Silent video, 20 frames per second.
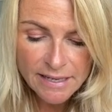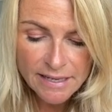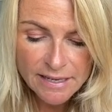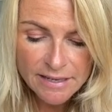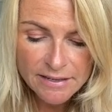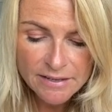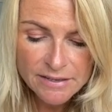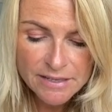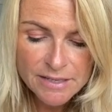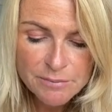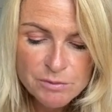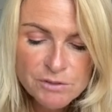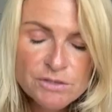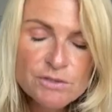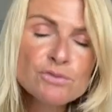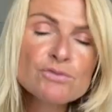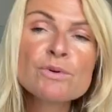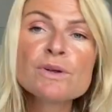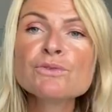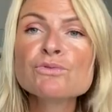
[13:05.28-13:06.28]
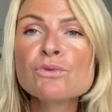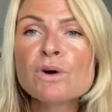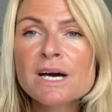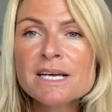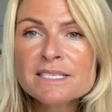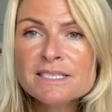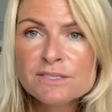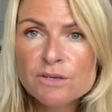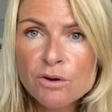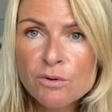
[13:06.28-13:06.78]
Euh, et puis surtout, elle nous
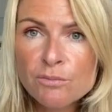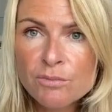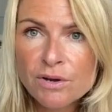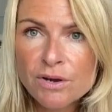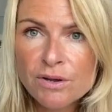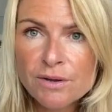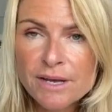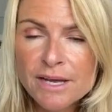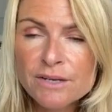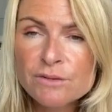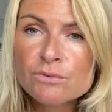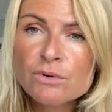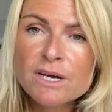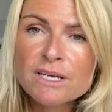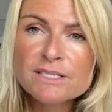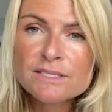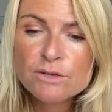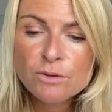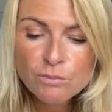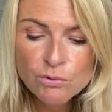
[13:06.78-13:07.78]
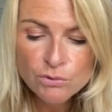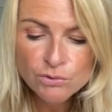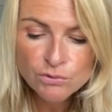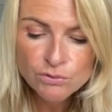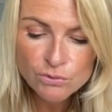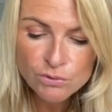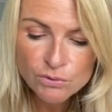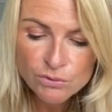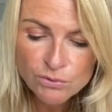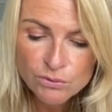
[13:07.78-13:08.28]
rassemble, elle nous rassemble
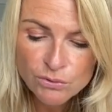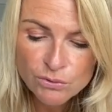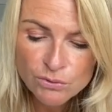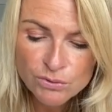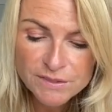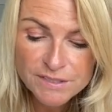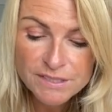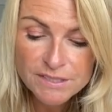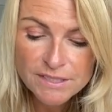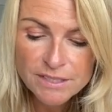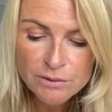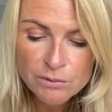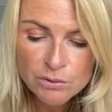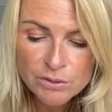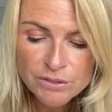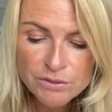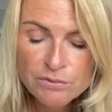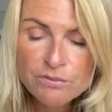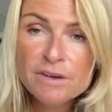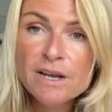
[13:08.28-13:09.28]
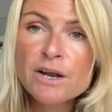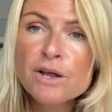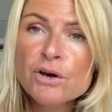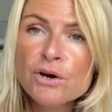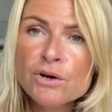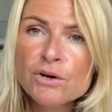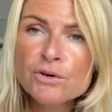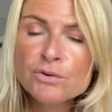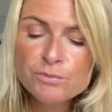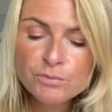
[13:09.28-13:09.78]
autour d'idéaux et de
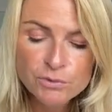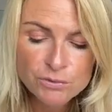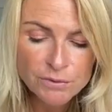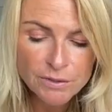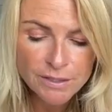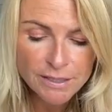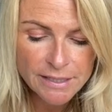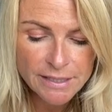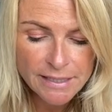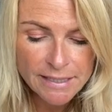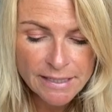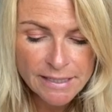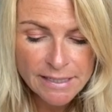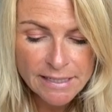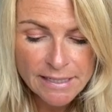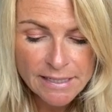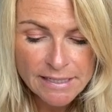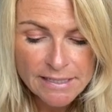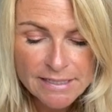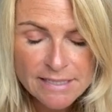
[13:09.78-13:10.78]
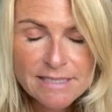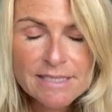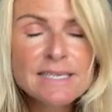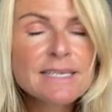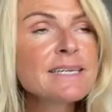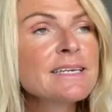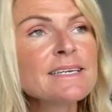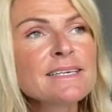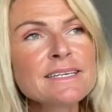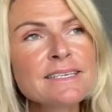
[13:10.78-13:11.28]
valeurs communes.
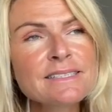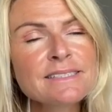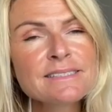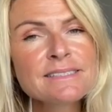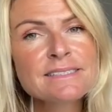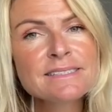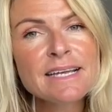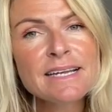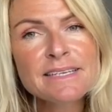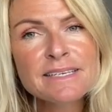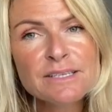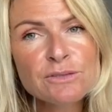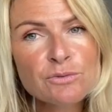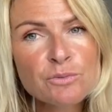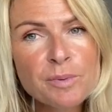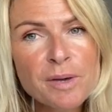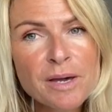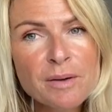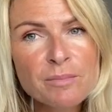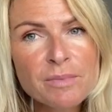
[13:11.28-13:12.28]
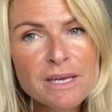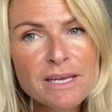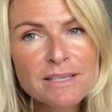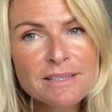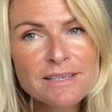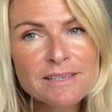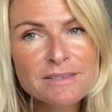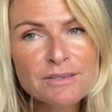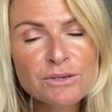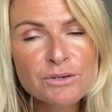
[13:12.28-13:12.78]
C'est celle qui nous permet
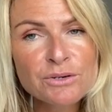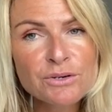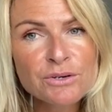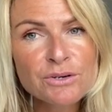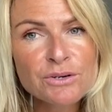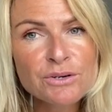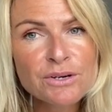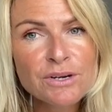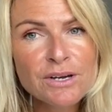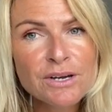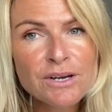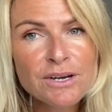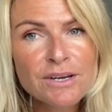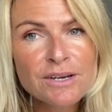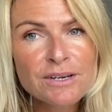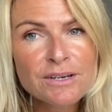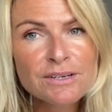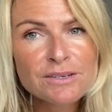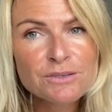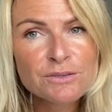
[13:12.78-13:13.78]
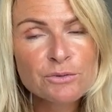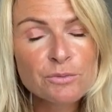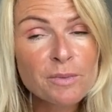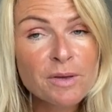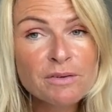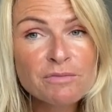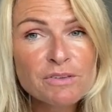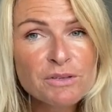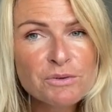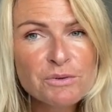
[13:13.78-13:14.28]
d'être euh, de
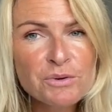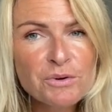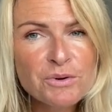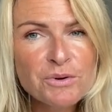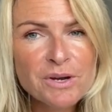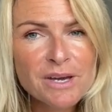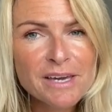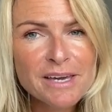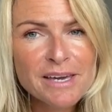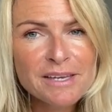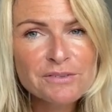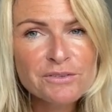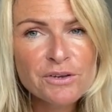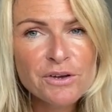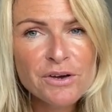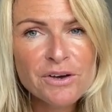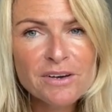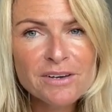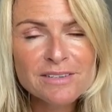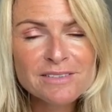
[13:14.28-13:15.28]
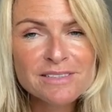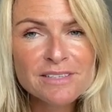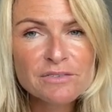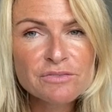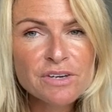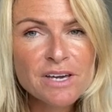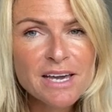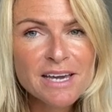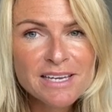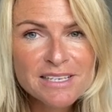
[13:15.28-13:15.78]
merveilleux co-créateurs, des
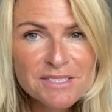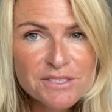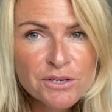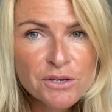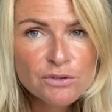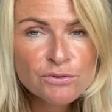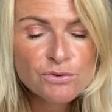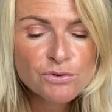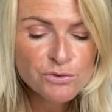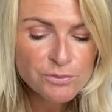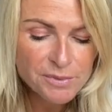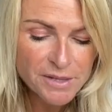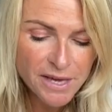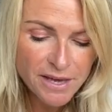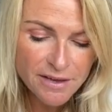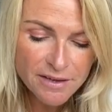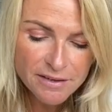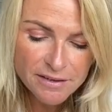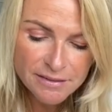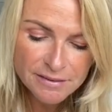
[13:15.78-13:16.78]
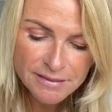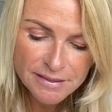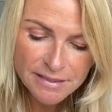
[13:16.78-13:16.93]
frères et sœurs de lumière.